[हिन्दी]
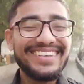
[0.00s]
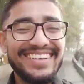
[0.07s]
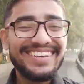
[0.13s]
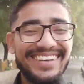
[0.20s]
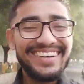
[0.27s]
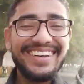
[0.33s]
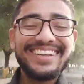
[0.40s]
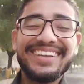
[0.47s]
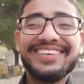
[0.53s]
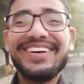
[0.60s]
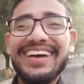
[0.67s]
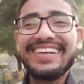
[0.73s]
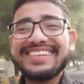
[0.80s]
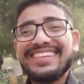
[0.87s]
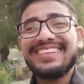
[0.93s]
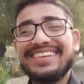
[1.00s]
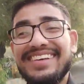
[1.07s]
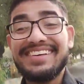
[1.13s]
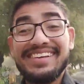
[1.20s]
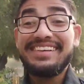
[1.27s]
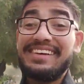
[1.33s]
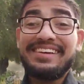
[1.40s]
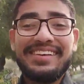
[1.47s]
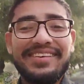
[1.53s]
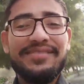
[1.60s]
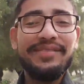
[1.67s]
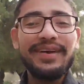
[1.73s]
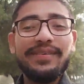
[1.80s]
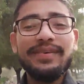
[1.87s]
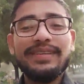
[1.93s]
अदरवाइज़ मैं भी
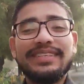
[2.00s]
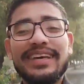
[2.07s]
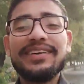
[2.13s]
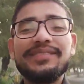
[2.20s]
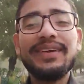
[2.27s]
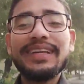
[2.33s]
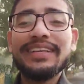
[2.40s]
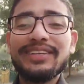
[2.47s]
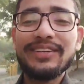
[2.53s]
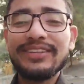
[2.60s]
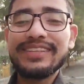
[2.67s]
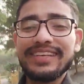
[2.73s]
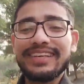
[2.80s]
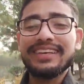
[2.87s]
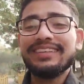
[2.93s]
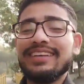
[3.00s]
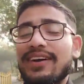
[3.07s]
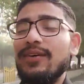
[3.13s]
जर्मनी तो सीख ही जाऊँ